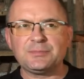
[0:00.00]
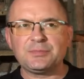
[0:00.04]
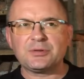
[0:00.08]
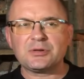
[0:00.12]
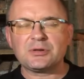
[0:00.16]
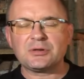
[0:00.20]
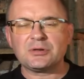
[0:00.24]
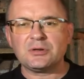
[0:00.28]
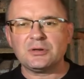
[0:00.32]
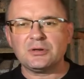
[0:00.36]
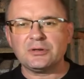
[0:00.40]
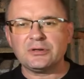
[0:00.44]

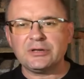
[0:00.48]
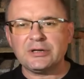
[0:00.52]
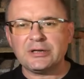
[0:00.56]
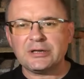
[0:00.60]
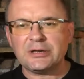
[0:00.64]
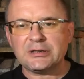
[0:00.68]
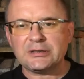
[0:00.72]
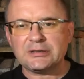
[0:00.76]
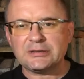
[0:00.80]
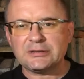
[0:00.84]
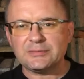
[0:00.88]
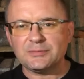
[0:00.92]

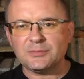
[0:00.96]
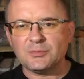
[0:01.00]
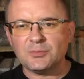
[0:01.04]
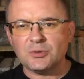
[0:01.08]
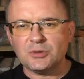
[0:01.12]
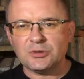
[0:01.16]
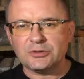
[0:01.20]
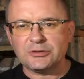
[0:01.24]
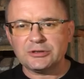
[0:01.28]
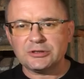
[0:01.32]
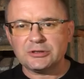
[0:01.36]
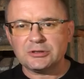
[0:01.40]
projekt
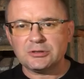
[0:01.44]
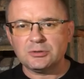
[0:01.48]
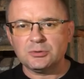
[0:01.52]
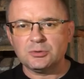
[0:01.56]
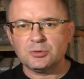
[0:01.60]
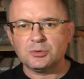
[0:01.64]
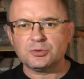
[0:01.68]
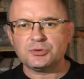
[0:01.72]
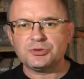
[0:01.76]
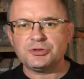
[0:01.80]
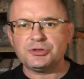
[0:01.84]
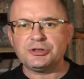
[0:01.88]
młodych
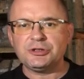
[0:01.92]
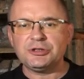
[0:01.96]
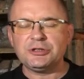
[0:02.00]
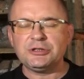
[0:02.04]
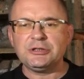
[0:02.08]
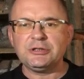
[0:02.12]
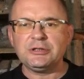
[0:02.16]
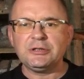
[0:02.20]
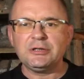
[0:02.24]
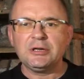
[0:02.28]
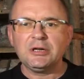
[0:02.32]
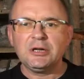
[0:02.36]

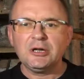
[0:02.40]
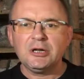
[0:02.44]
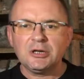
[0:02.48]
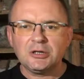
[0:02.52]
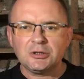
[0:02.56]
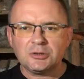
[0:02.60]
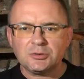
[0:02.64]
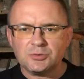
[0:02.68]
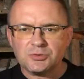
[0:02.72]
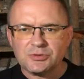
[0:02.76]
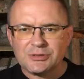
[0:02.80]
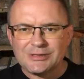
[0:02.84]
ludzi,
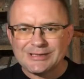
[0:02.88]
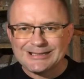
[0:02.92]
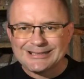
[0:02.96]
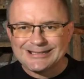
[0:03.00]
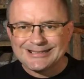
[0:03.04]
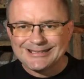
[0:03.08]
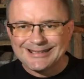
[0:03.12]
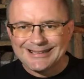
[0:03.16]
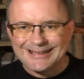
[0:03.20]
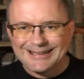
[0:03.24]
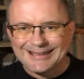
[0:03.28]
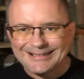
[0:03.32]
którzy
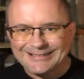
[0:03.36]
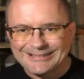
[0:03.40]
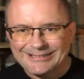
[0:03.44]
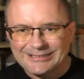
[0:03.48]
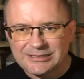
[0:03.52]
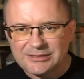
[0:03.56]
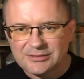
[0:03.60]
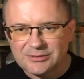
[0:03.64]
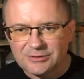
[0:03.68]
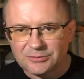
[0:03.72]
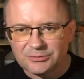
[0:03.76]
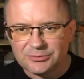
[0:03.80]
znani
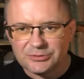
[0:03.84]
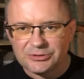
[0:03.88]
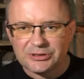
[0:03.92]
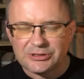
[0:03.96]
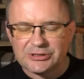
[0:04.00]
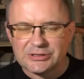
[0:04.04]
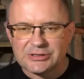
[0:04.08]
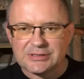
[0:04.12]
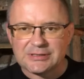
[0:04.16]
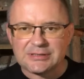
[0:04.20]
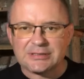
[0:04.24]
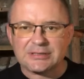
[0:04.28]
są
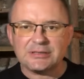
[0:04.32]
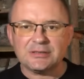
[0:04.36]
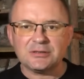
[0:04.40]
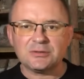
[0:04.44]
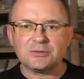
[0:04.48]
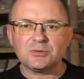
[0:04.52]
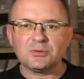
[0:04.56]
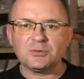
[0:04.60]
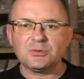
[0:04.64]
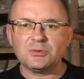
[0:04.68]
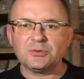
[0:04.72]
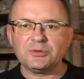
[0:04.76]
też z
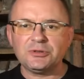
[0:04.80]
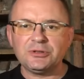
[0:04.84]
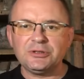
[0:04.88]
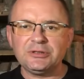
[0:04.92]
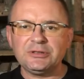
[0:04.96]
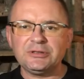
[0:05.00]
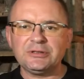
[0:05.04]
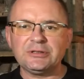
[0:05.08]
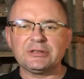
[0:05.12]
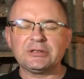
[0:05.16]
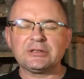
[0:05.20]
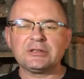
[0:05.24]
kilku
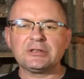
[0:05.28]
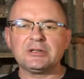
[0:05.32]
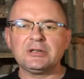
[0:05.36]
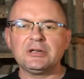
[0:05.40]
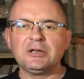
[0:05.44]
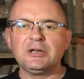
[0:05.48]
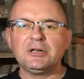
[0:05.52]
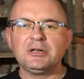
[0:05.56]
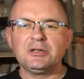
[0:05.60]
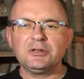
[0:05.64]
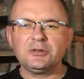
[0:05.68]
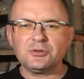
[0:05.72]
innych,
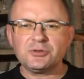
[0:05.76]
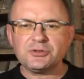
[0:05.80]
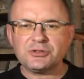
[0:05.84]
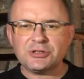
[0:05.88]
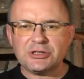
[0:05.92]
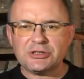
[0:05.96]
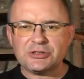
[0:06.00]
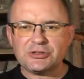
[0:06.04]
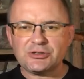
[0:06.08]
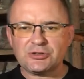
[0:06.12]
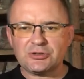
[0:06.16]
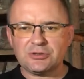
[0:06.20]
już
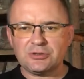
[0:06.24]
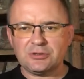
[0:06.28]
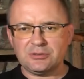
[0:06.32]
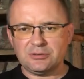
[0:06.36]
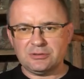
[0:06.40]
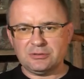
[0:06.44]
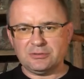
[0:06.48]
też y,